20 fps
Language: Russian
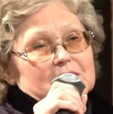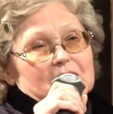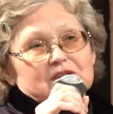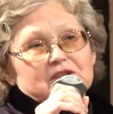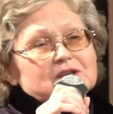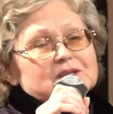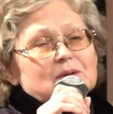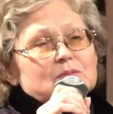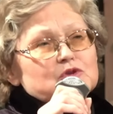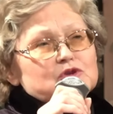
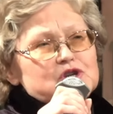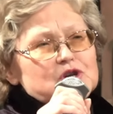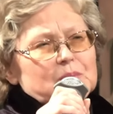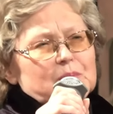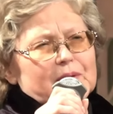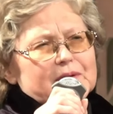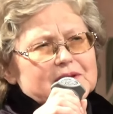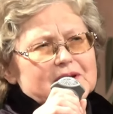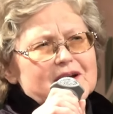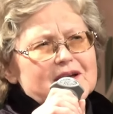Она нам
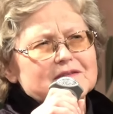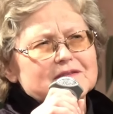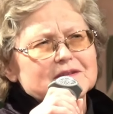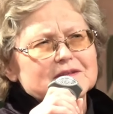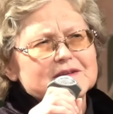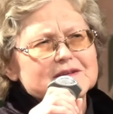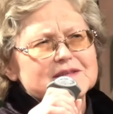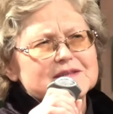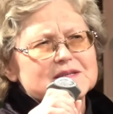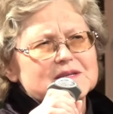очень
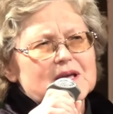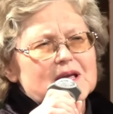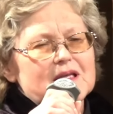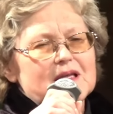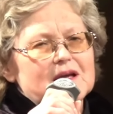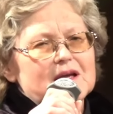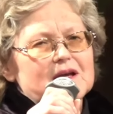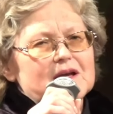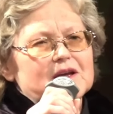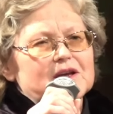понравилась,
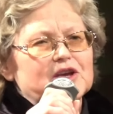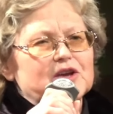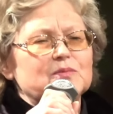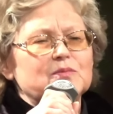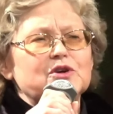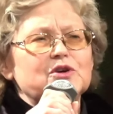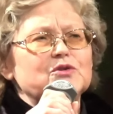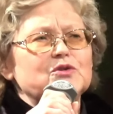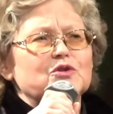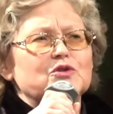и
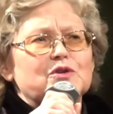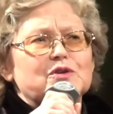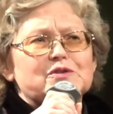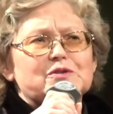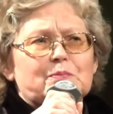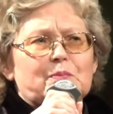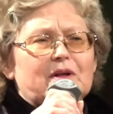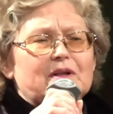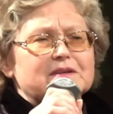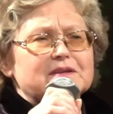мы ее
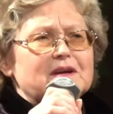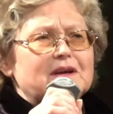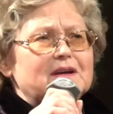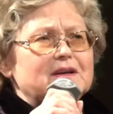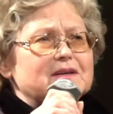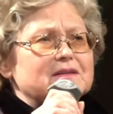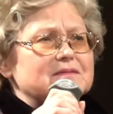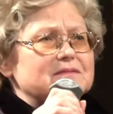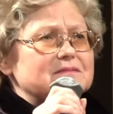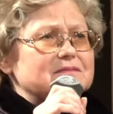
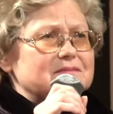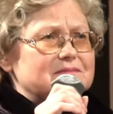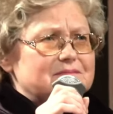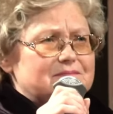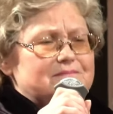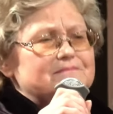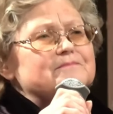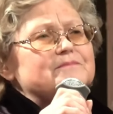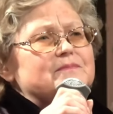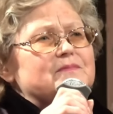исполняли
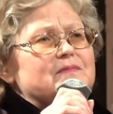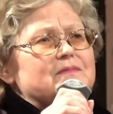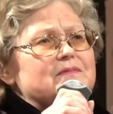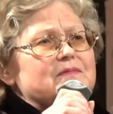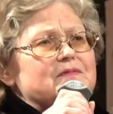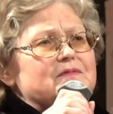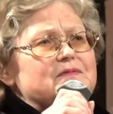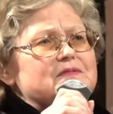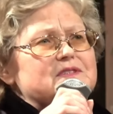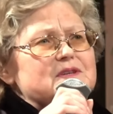
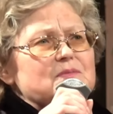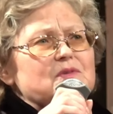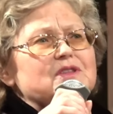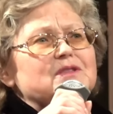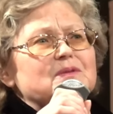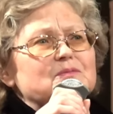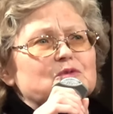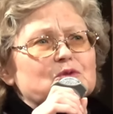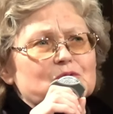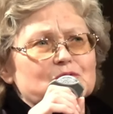
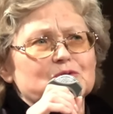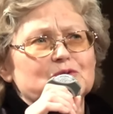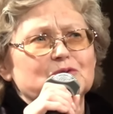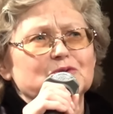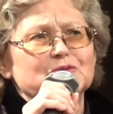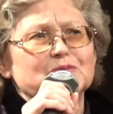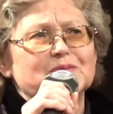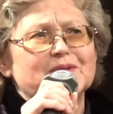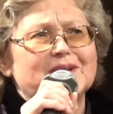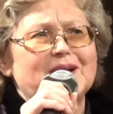семейным
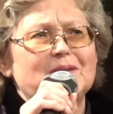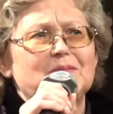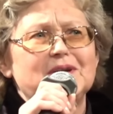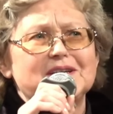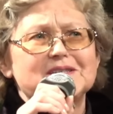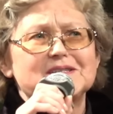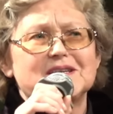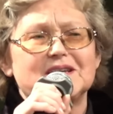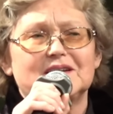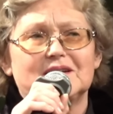кругом для
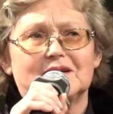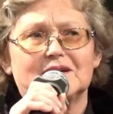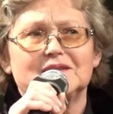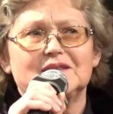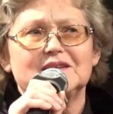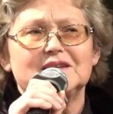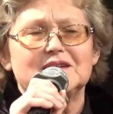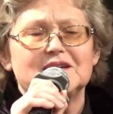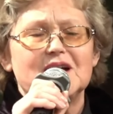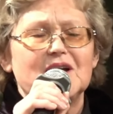близких,
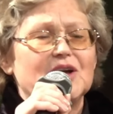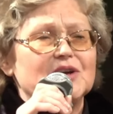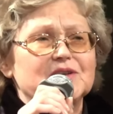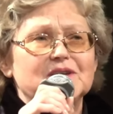родных.